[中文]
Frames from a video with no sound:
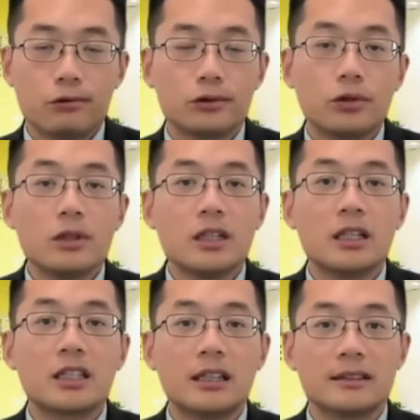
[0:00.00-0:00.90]
普通
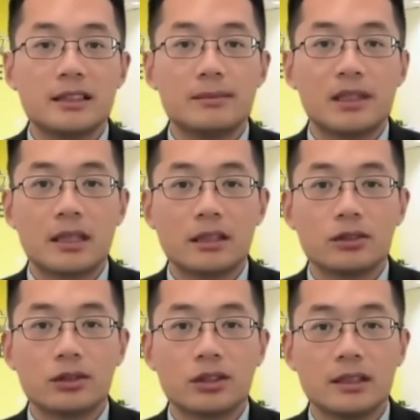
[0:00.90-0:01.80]
课程基本
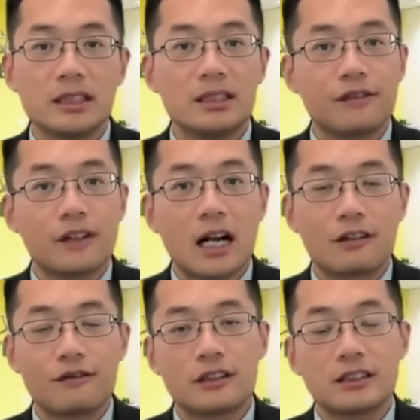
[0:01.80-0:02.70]
上就是一分、
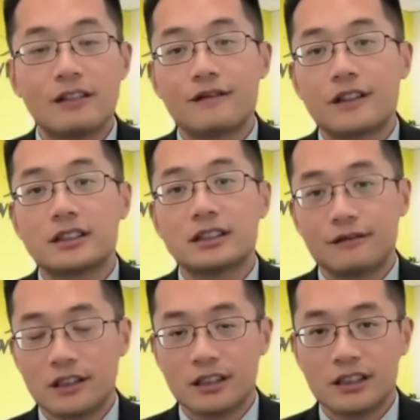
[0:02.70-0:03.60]
二分、三分、
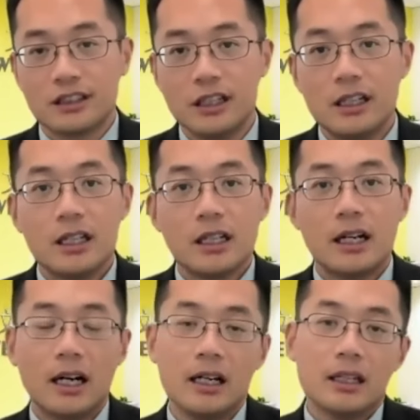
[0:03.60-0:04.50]
四分的课
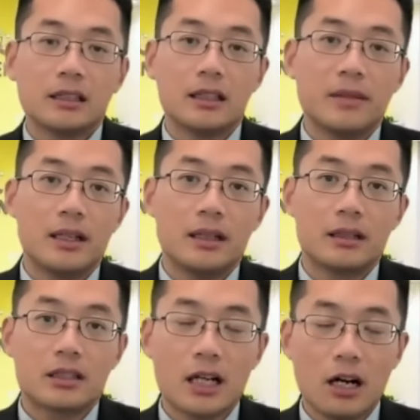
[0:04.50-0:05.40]
啊。那
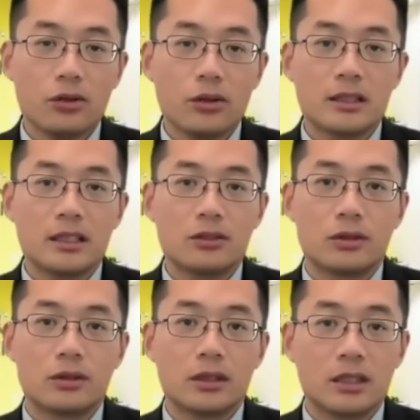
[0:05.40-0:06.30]
么超越这
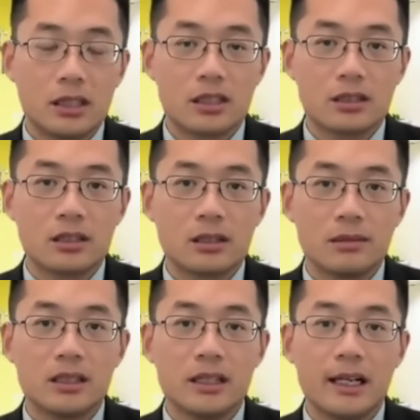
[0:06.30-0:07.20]
种课程是
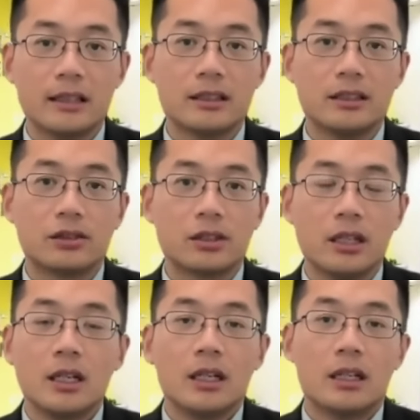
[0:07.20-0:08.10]
什么课呀？那就
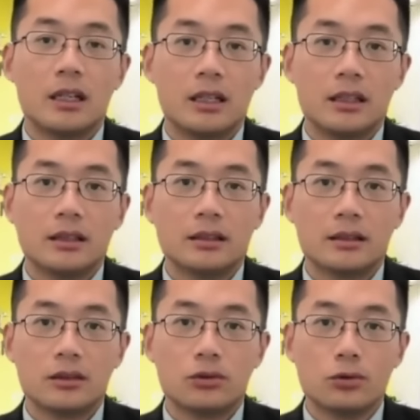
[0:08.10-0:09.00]
是呃，
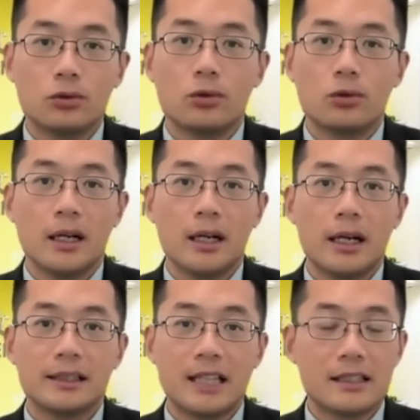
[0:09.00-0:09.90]
如果
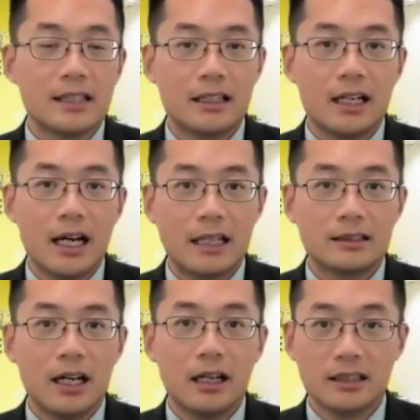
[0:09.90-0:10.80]
现在的
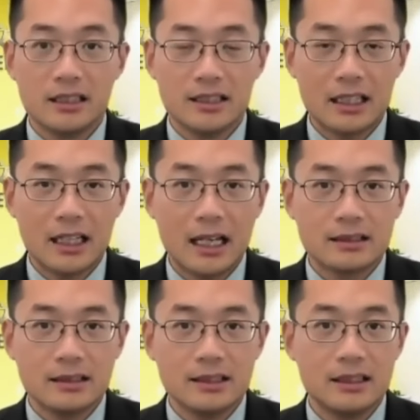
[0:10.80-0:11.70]
孩子哈，您家的
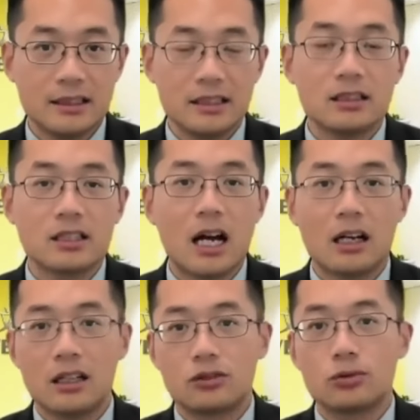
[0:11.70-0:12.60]
孩子已经
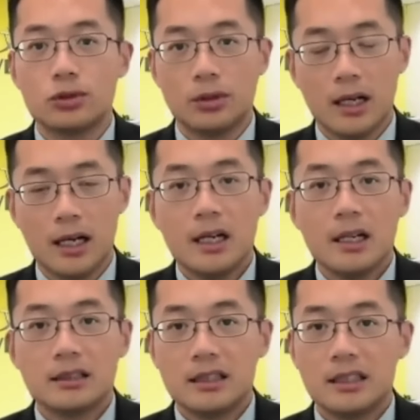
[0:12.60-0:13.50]
上了中学了，
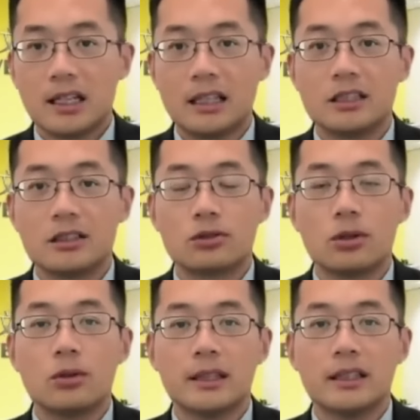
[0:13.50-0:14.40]
那你应该听
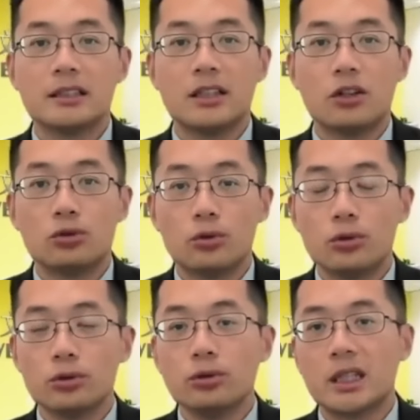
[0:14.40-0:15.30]
说过一个叫
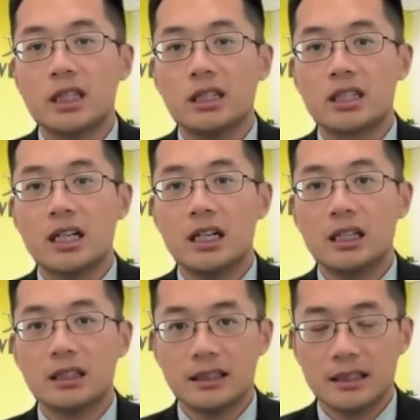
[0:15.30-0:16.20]
荣誉课
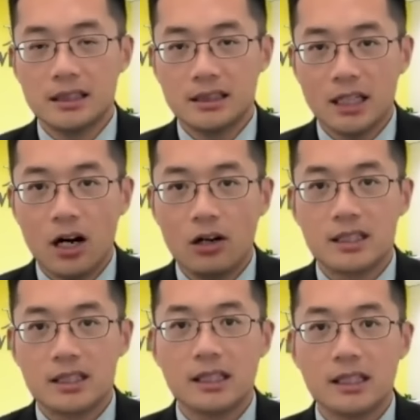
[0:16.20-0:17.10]
程，一个
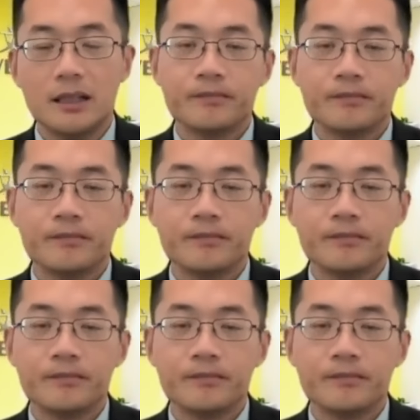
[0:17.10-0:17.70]
叫这个，